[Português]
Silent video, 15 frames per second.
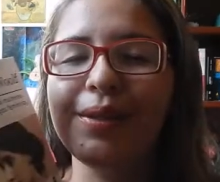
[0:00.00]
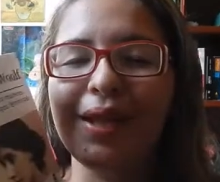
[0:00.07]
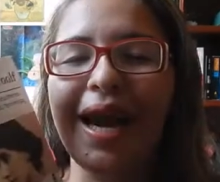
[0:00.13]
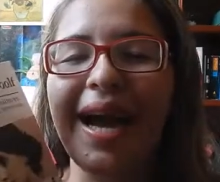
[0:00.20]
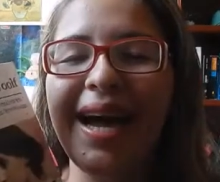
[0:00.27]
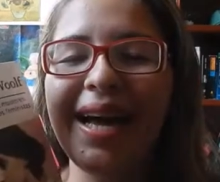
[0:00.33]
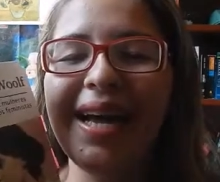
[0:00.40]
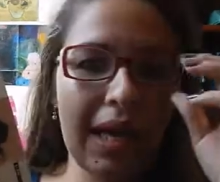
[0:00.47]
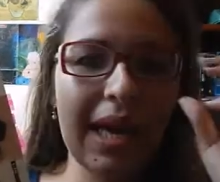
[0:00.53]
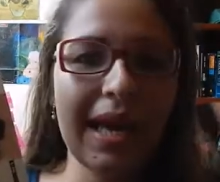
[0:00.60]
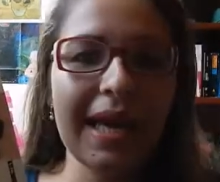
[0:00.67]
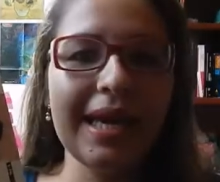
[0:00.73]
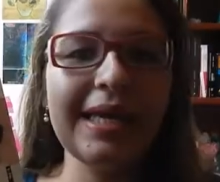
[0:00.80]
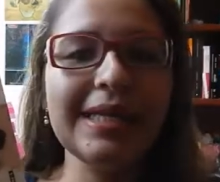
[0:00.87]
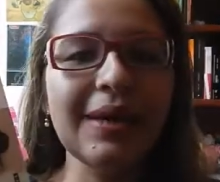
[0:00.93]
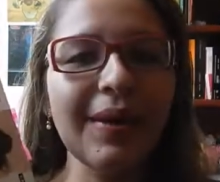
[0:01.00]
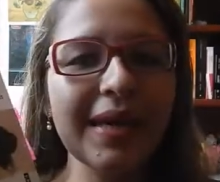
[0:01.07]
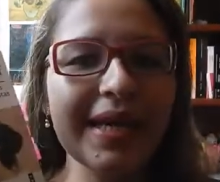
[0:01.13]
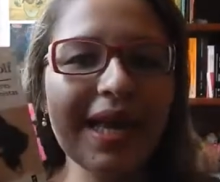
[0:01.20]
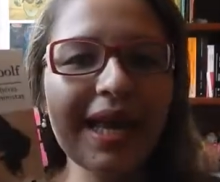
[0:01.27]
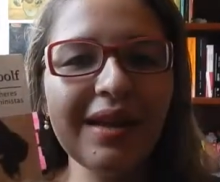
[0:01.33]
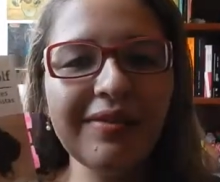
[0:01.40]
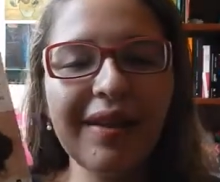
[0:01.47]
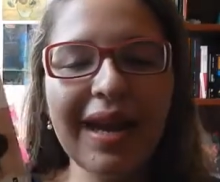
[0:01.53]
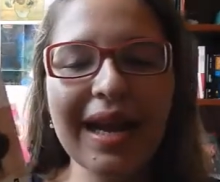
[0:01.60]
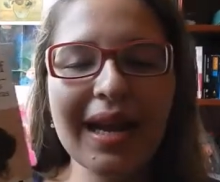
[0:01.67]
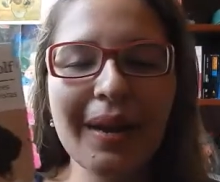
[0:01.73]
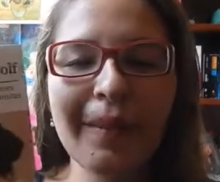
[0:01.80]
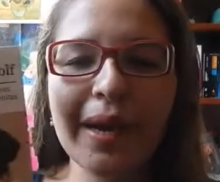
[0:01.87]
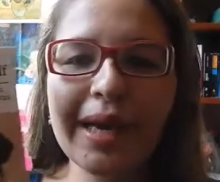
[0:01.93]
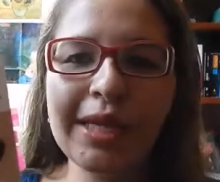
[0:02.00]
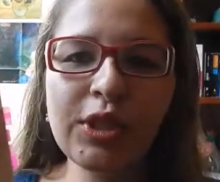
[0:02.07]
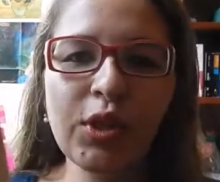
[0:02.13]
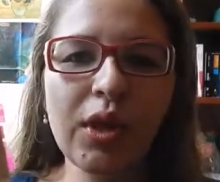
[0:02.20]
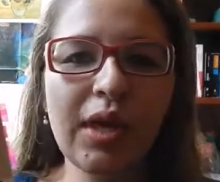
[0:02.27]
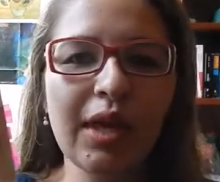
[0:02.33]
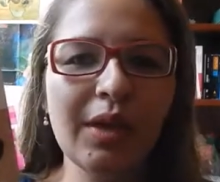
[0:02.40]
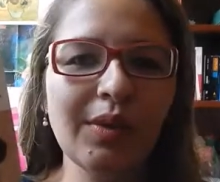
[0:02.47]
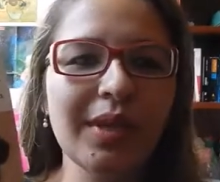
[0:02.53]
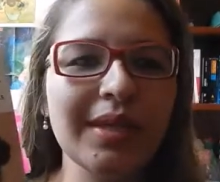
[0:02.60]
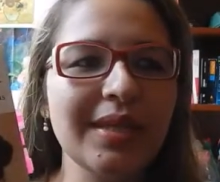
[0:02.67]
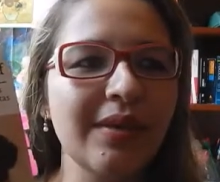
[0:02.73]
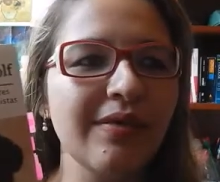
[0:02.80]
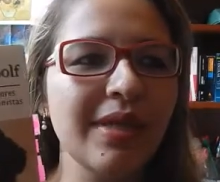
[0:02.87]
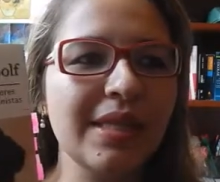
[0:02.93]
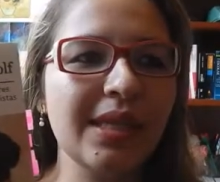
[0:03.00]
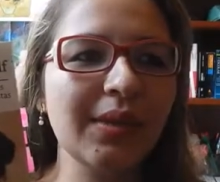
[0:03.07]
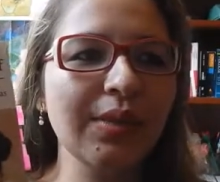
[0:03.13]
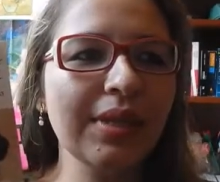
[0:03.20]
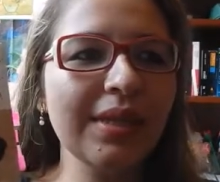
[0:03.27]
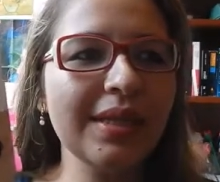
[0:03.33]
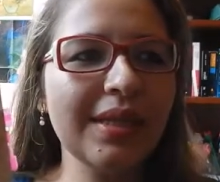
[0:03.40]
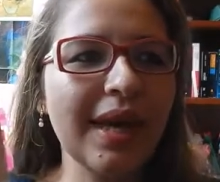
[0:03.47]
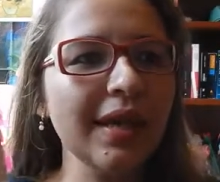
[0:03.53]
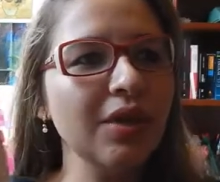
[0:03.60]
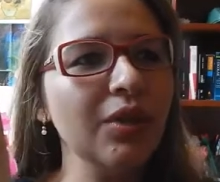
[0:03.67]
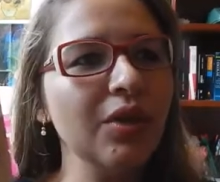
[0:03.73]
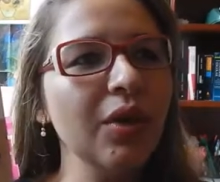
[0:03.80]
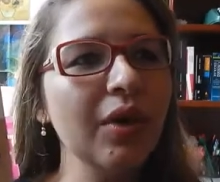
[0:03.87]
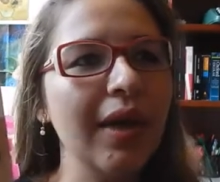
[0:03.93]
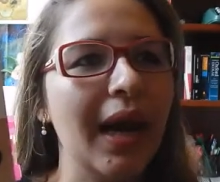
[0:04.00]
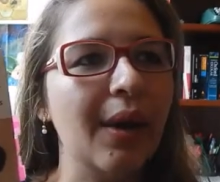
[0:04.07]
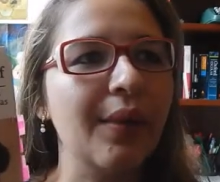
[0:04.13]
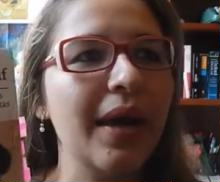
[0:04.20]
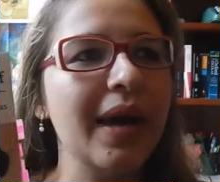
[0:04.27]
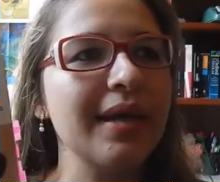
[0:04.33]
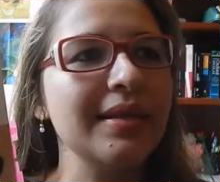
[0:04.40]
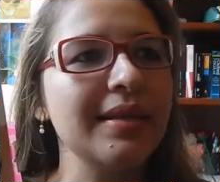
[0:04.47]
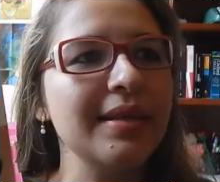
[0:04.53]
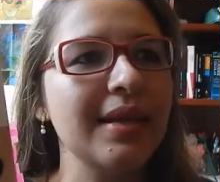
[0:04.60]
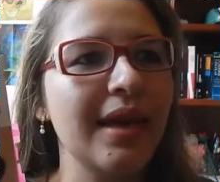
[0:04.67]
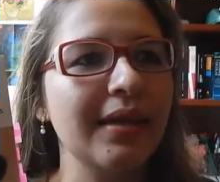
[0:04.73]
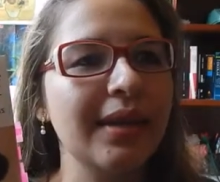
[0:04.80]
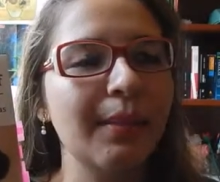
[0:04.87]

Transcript: já. Então aqui ela vai acabar questionando essa visão tradicional, né, é, da